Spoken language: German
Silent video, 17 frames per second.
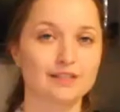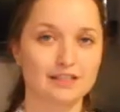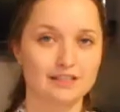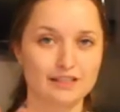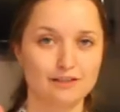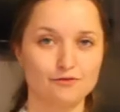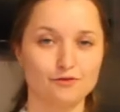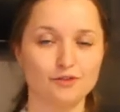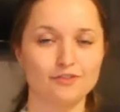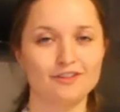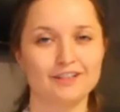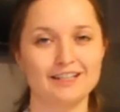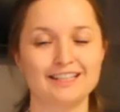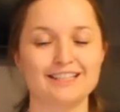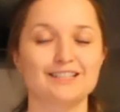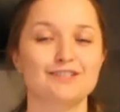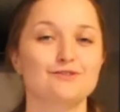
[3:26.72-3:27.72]
Dann fügen wir
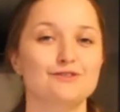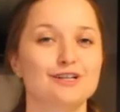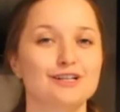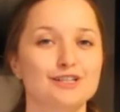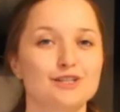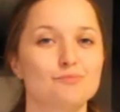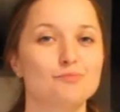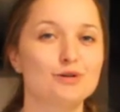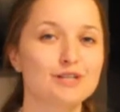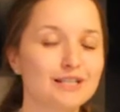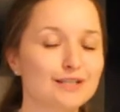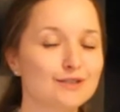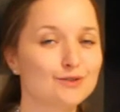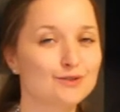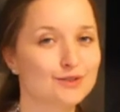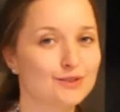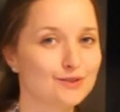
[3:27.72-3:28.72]
jetzt nur noch die Butter
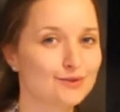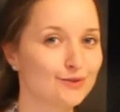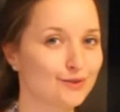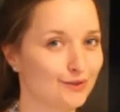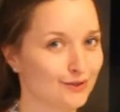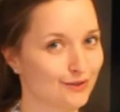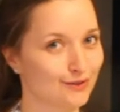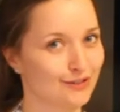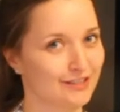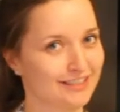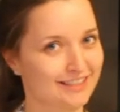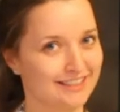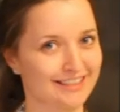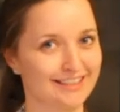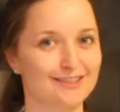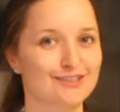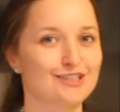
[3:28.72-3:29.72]
hinzu und rühren das
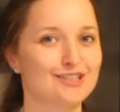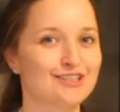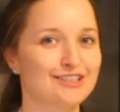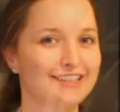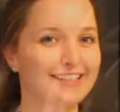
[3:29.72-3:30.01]
Ganze schön